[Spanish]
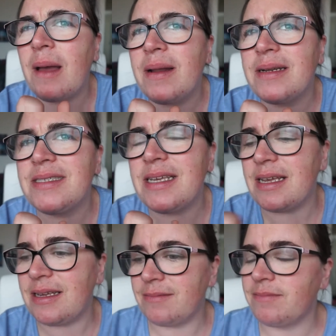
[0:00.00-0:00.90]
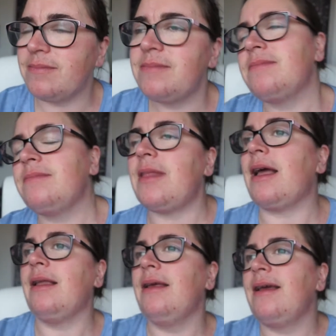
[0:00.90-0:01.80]
a ver si...
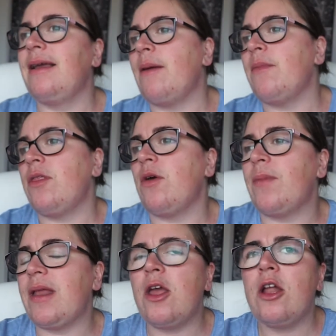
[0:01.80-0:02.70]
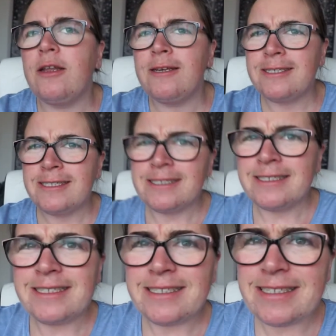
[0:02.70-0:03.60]
cambio de opinión
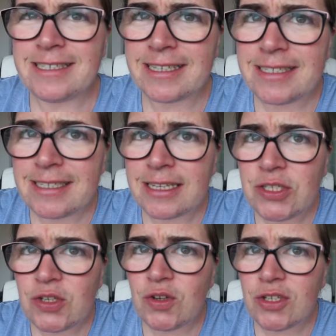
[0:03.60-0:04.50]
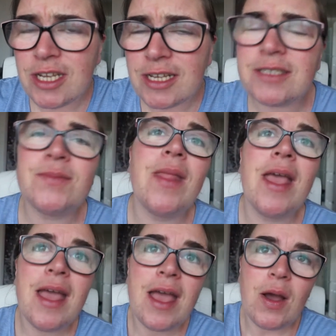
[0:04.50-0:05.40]
y esas cosas.
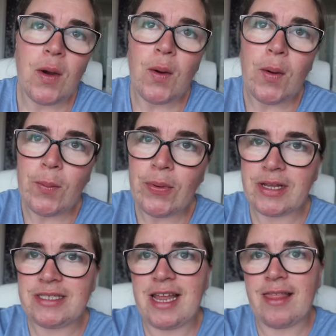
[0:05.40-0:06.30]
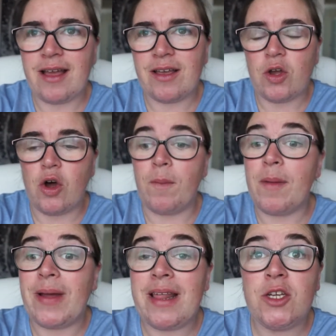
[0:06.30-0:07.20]
Pues nada, jo,
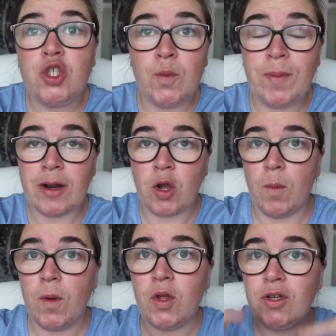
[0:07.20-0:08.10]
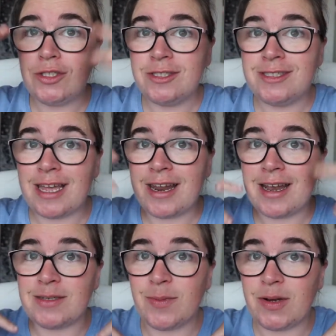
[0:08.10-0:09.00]
me parece súper cómodo tener las